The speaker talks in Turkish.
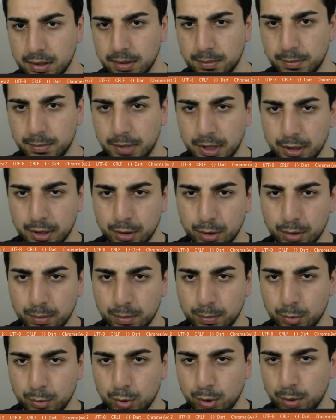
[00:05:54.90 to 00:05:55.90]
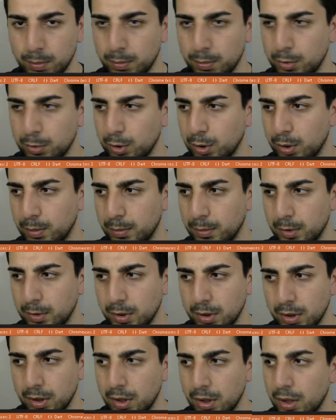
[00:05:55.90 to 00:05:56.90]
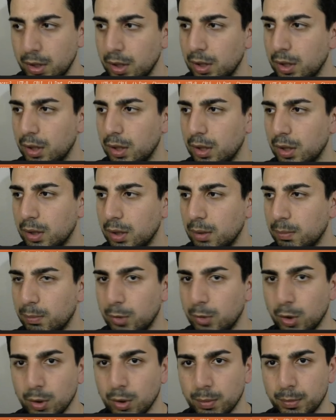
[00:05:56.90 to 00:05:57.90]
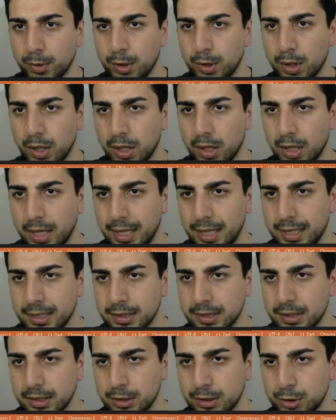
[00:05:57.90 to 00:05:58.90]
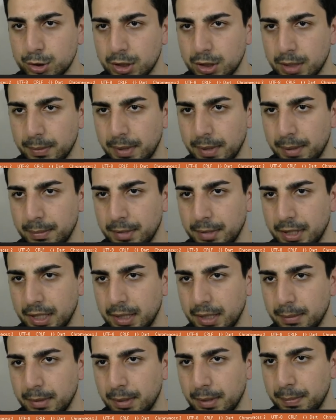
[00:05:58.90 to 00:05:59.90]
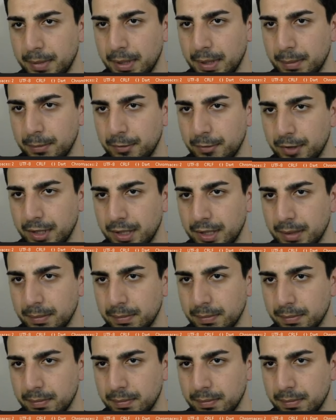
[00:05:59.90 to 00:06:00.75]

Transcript: Bakıyorum buluyor mu buluyor mu. Bulmuyor. En azından şuraya ben bir IMP'mi vereyim.